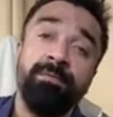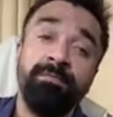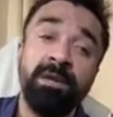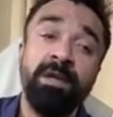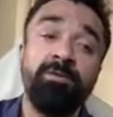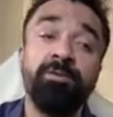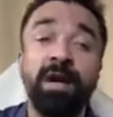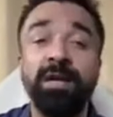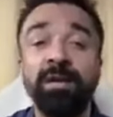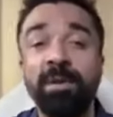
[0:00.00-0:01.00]
मेरी
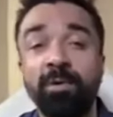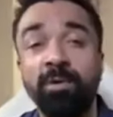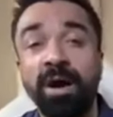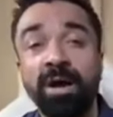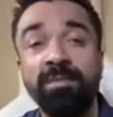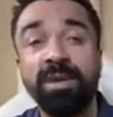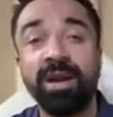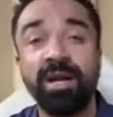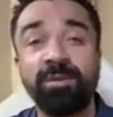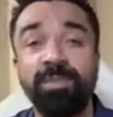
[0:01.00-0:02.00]
सोसाइटी में हुआ है मेरे
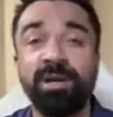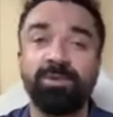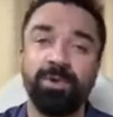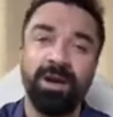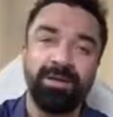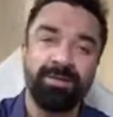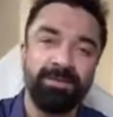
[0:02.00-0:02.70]
आसपास हुआ है